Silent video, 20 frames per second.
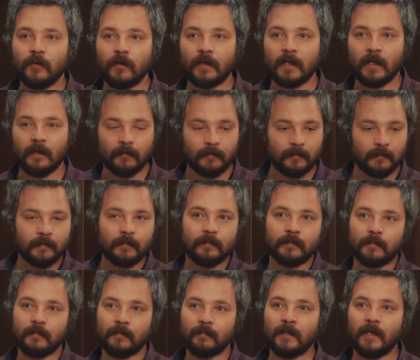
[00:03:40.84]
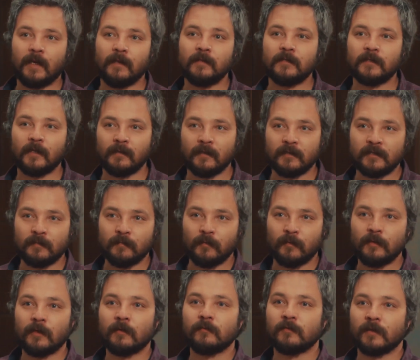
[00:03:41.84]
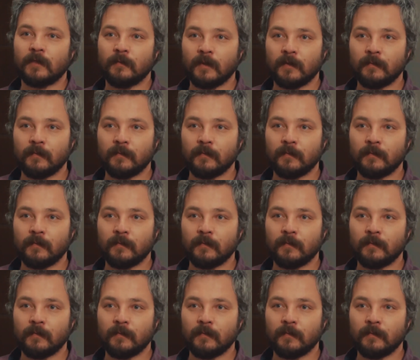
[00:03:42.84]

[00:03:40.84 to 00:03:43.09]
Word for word: yok ya. Bir yanlış anlaşılma oldu kusura